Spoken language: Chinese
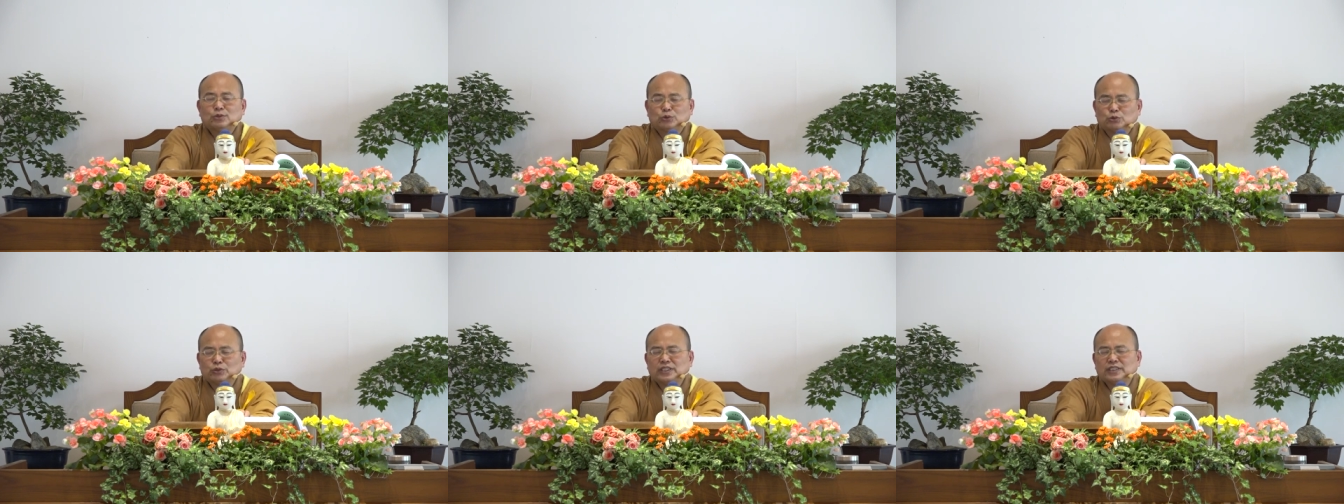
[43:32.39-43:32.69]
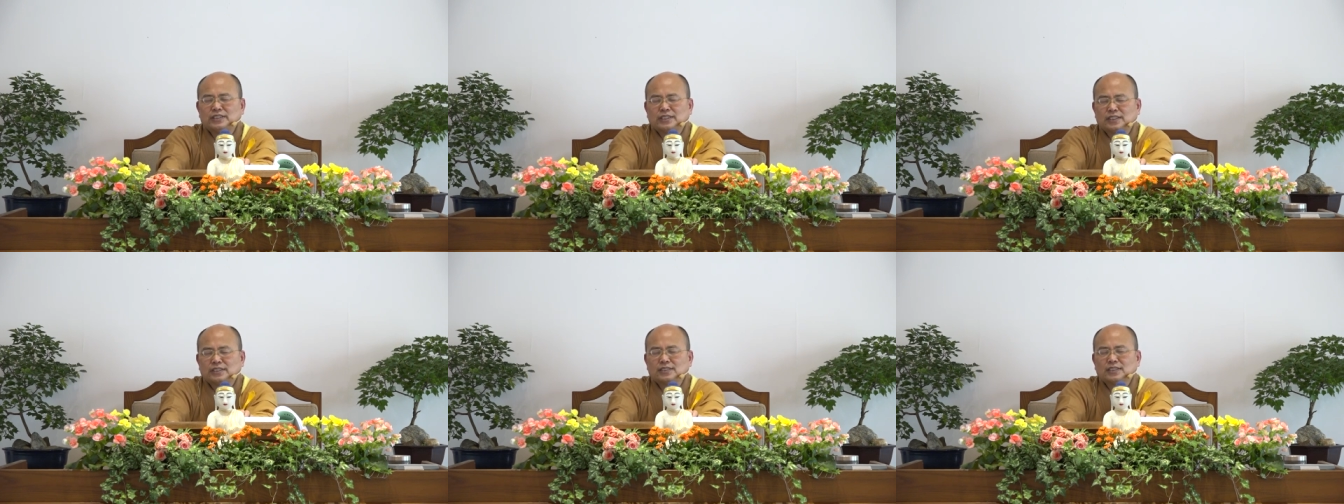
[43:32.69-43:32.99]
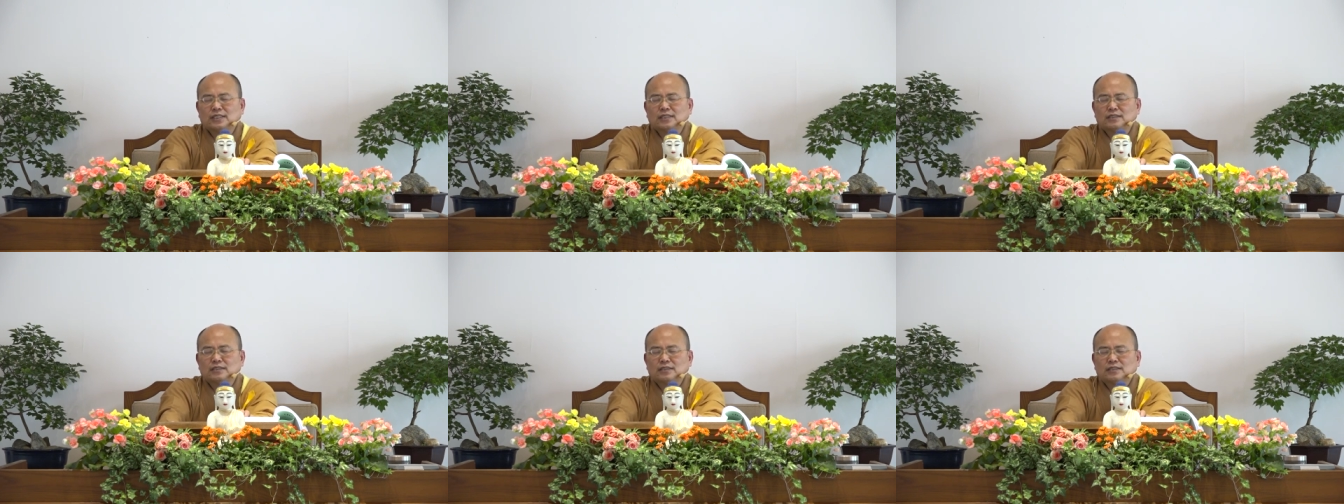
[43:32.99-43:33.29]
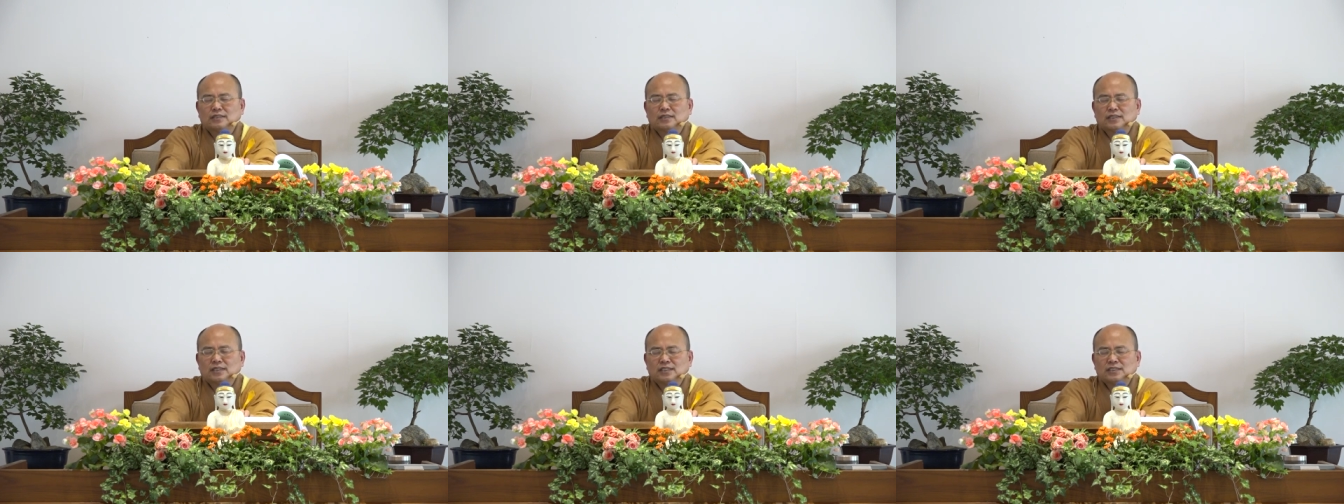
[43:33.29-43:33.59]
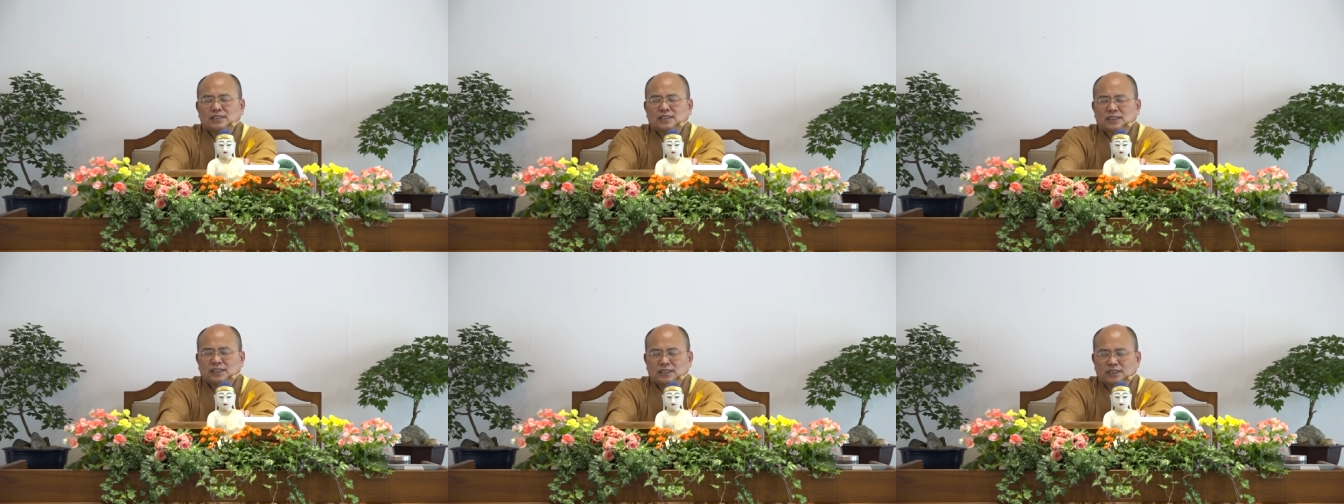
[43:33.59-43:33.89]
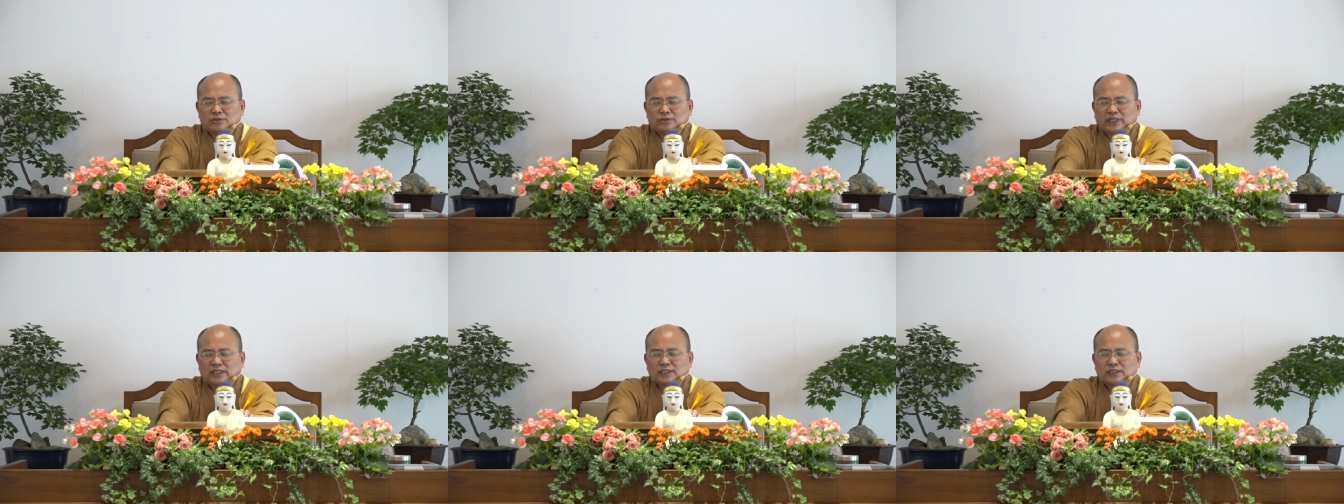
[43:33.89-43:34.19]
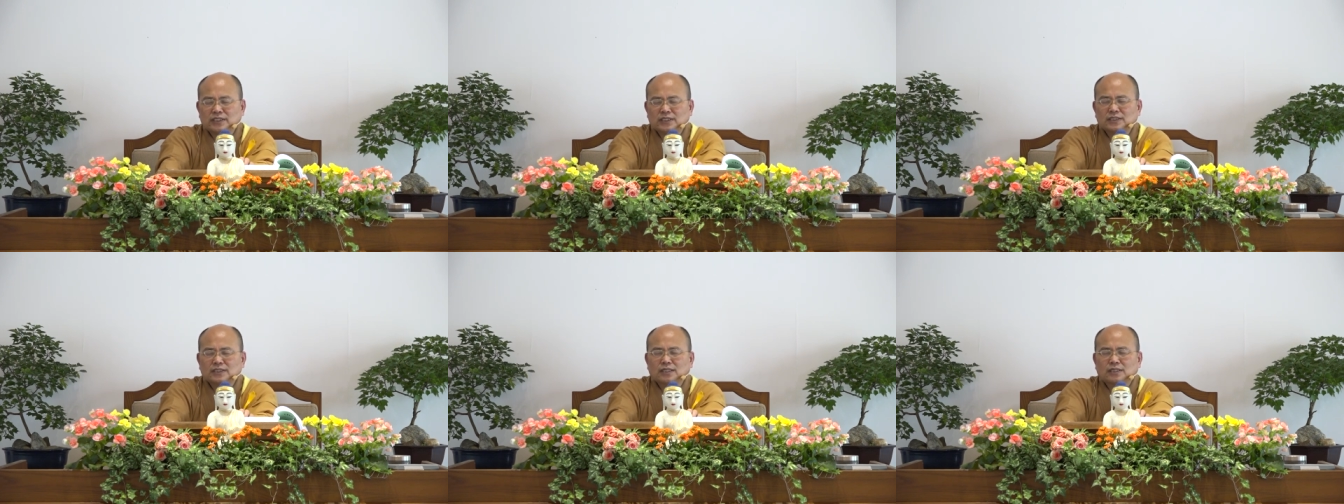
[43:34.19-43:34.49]
竹林金色跟奇
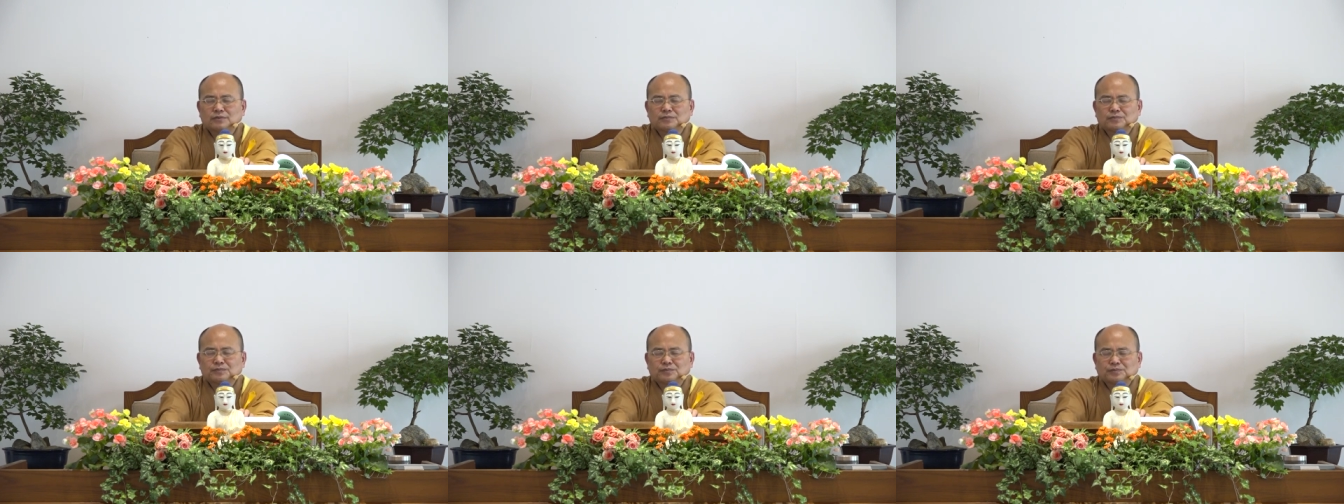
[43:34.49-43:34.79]
远金色。